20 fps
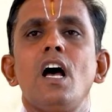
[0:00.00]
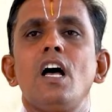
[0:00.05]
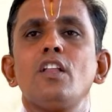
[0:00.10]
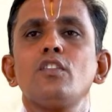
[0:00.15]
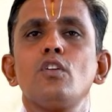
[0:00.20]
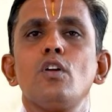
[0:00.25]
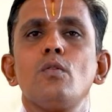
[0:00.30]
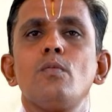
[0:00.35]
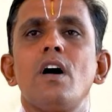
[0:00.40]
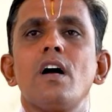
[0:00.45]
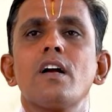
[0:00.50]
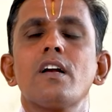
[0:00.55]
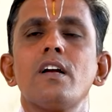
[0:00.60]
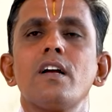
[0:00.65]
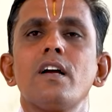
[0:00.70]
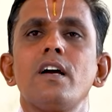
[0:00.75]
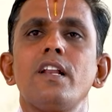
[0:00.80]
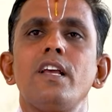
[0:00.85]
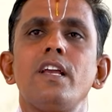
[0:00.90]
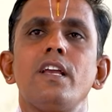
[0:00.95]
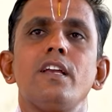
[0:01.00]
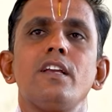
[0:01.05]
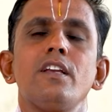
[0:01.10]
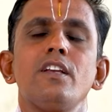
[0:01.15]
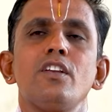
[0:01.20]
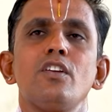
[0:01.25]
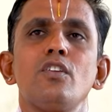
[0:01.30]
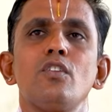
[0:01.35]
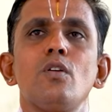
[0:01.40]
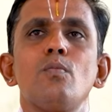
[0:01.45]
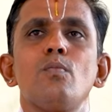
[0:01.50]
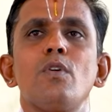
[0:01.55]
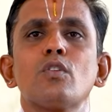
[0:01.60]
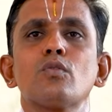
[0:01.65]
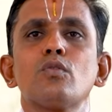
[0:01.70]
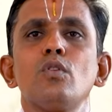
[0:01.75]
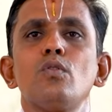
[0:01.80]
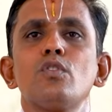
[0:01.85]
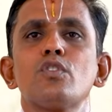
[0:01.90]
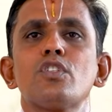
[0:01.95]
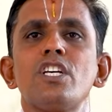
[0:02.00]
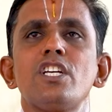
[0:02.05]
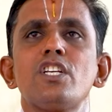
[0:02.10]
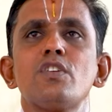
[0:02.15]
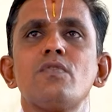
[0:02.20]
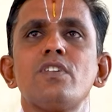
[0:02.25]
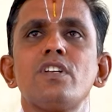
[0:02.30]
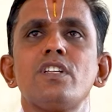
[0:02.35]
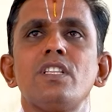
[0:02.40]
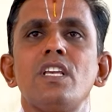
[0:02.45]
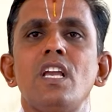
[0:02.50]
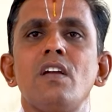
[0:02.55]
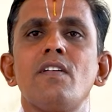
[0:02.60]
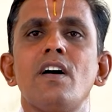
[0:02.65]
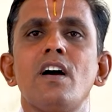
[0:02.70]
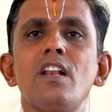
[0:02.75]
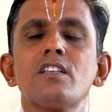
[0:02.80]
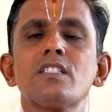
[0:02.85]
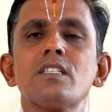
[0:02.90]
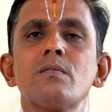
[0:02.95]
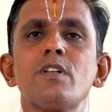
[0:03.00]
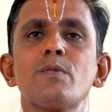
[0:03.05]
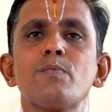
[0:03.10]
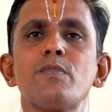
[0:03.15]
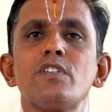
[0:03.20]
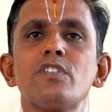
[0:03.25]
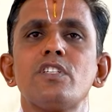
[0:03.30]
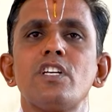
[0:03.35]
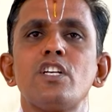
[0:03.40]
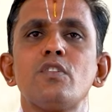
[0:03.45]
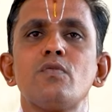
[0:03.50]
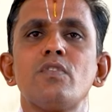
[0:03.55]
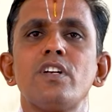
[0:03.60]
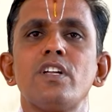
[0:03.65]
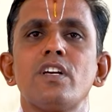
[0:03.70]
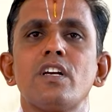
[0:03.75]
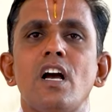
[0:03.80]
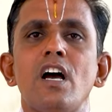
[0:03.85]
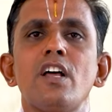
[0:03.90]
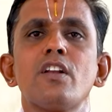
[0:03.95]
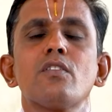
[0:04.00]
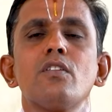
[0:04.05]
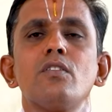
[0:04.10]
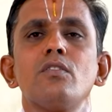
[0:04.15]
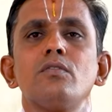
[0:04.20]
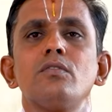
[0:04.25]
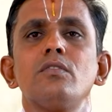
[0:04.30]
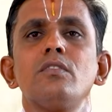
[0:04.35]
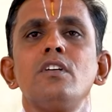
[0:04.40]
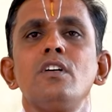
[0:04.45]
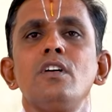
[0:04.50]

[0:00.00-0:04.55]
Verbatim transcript: అందులో భాగంగానే ఈరోజు భక్తులు వచ్చేటువంటి దేవాలయం సమర్పించేటువంటి కానుకలు